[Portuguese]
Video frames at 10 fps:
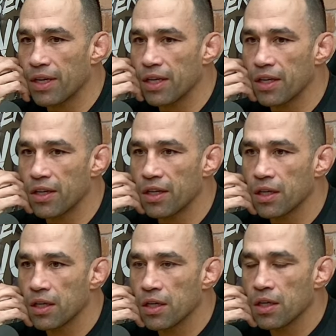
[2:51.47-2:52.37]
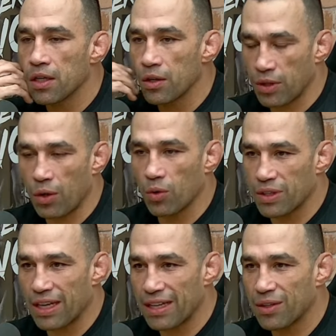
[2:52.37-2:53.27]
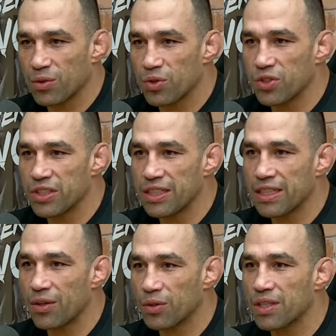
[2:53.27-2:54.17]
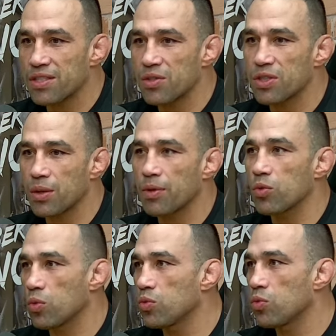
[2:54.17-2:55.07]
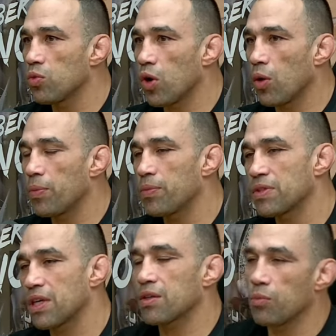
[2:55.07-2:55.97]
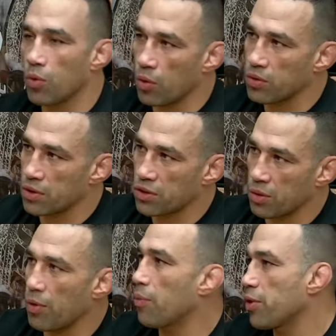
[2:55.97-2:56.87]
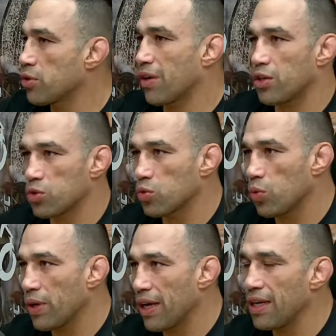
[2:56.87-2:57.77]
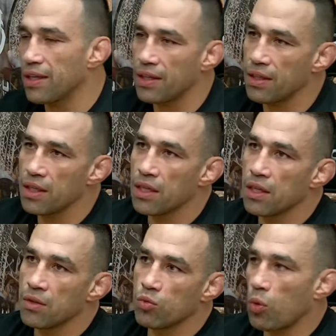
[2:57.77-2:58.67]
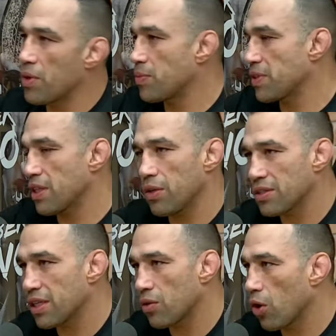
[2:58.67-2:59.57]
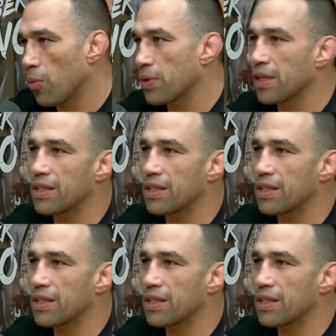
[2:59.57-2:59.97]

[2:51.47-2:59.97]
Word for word: que eu até contei aqui outro dia que aconteceu isso também do, num golpe, mas é que o, tinha o meu amigo tava junto com ele e no começo pensei que não ia ser golpe. Daí